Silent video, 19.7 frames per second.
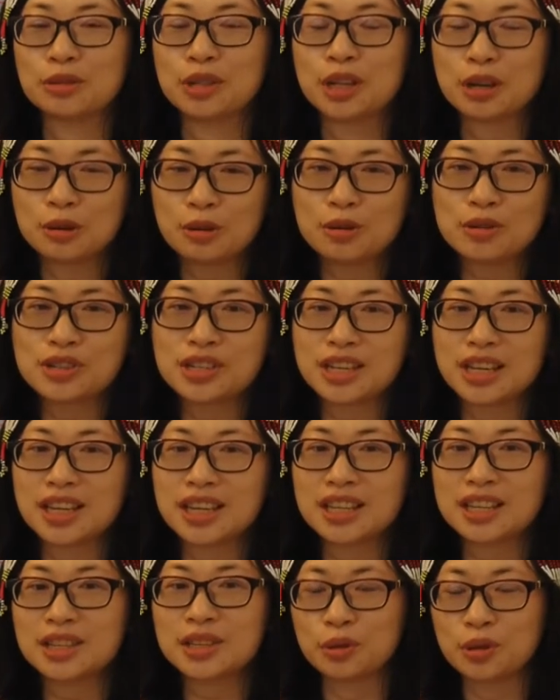to the
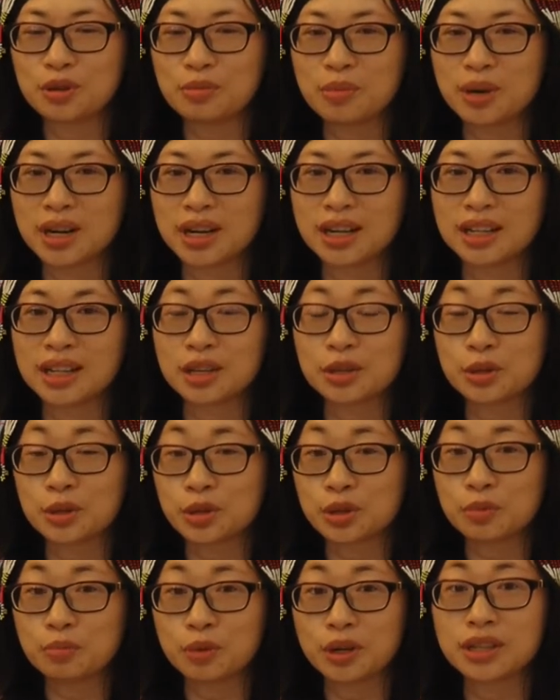coaches, yung mga
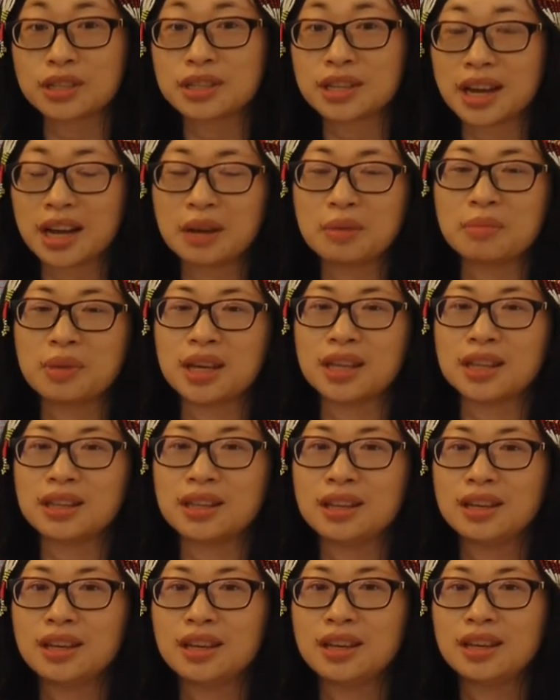nagsusupport sa amin,
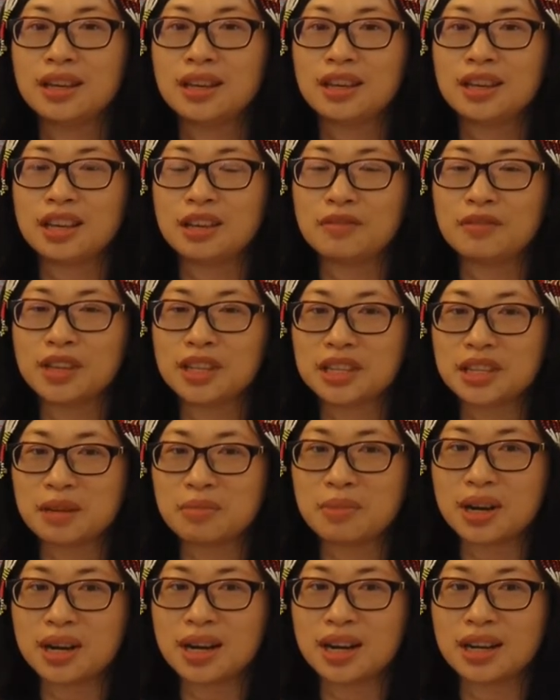even
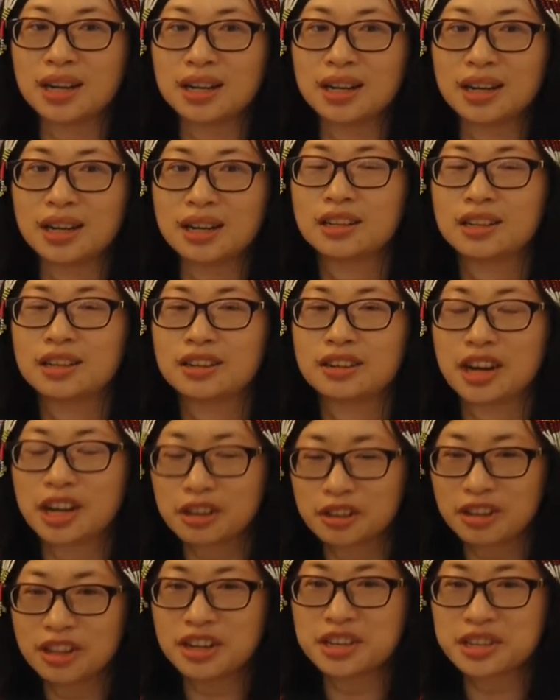sa mga uh,
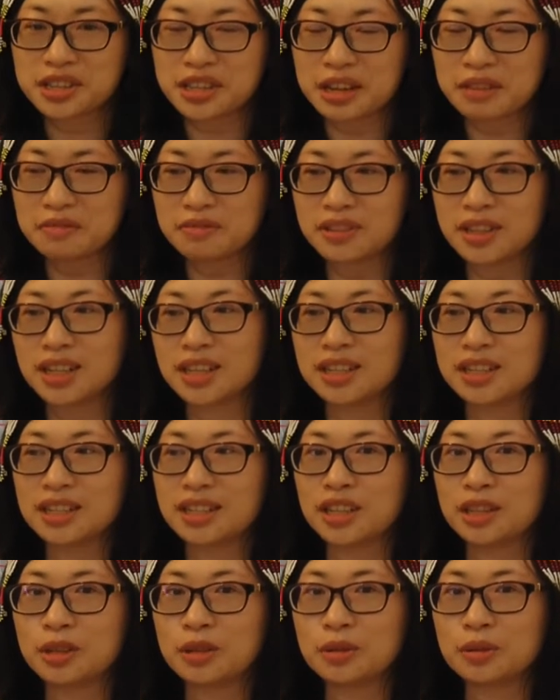regular staff ng
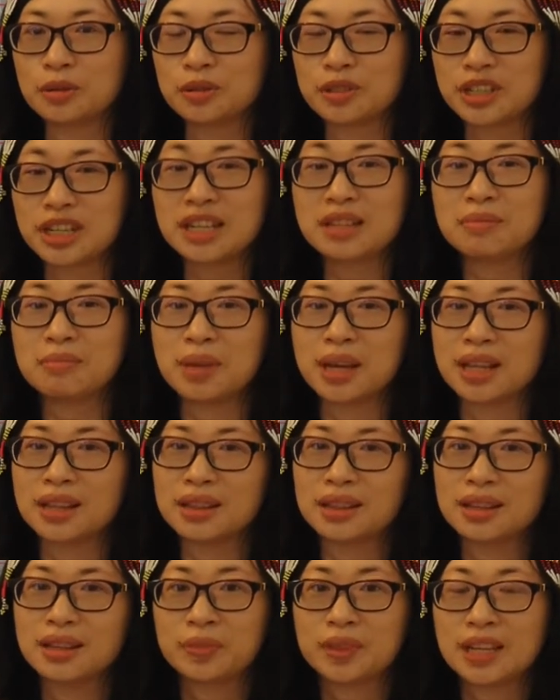itong
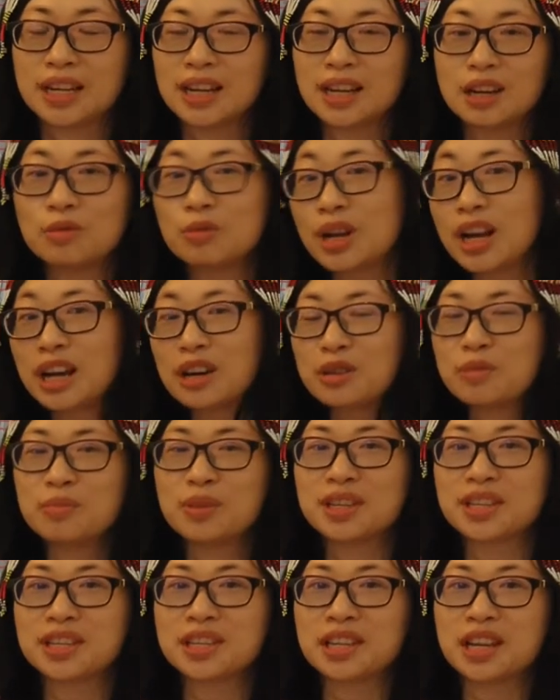treatment, talagang wala akong
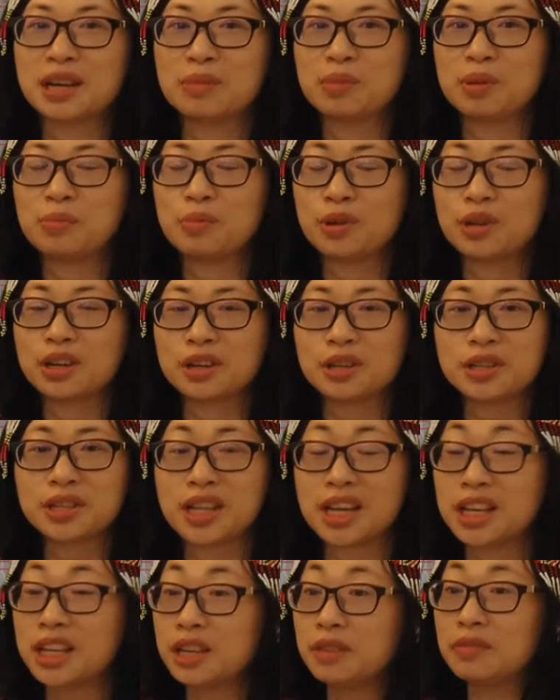masasabi because
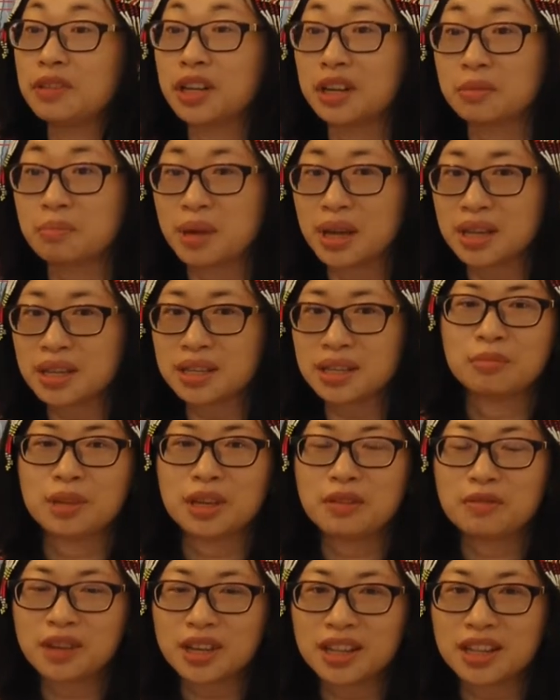they give their best.
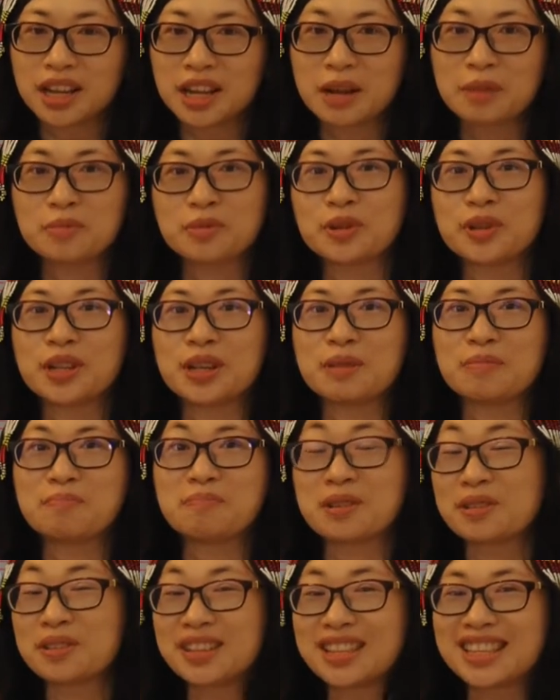Even alam ko na
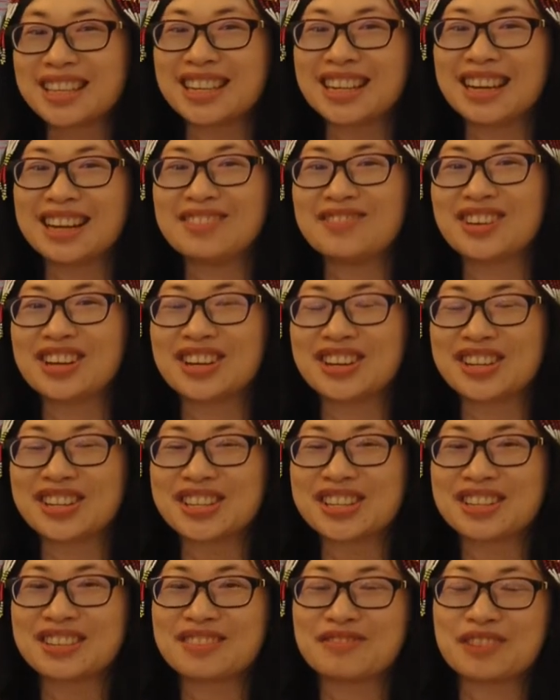pagod sila
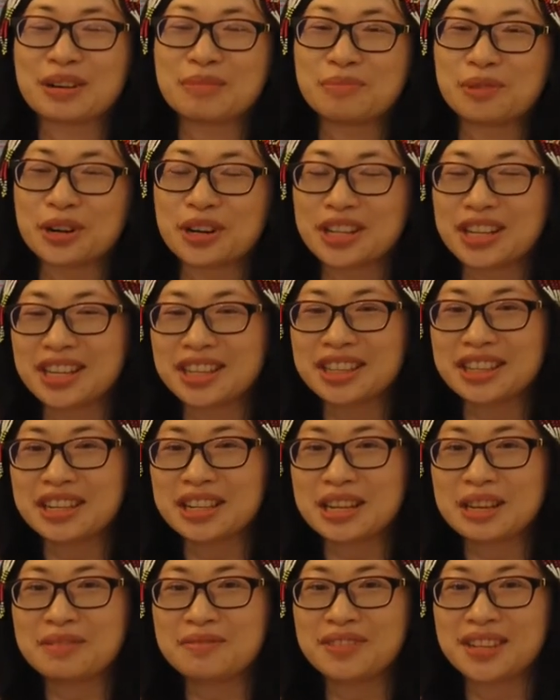because from morning till
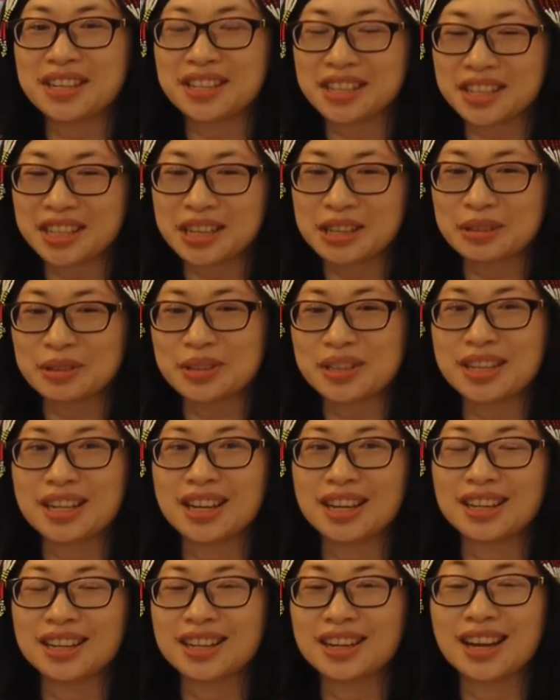evening, nandito
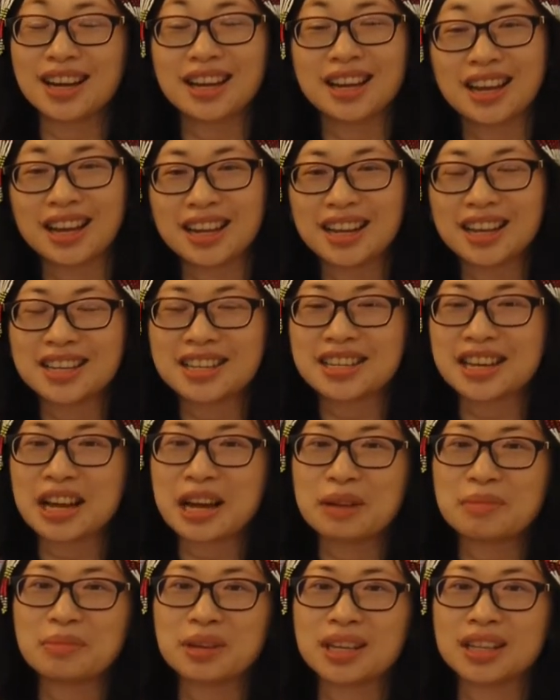sila, nag-aalalay
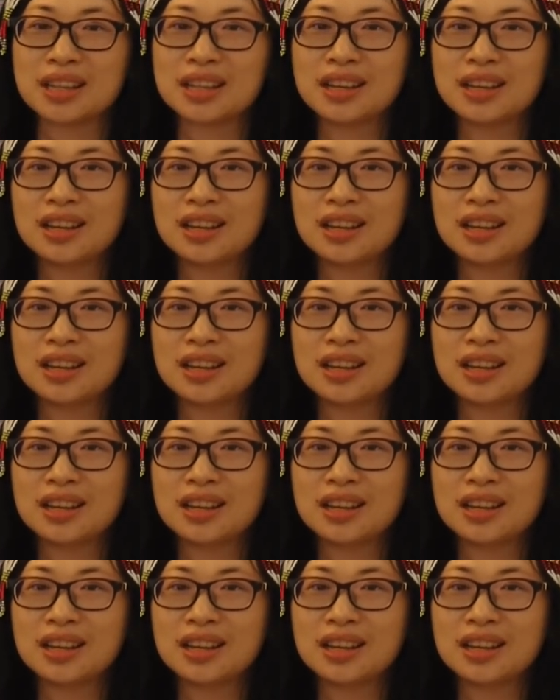sa amin.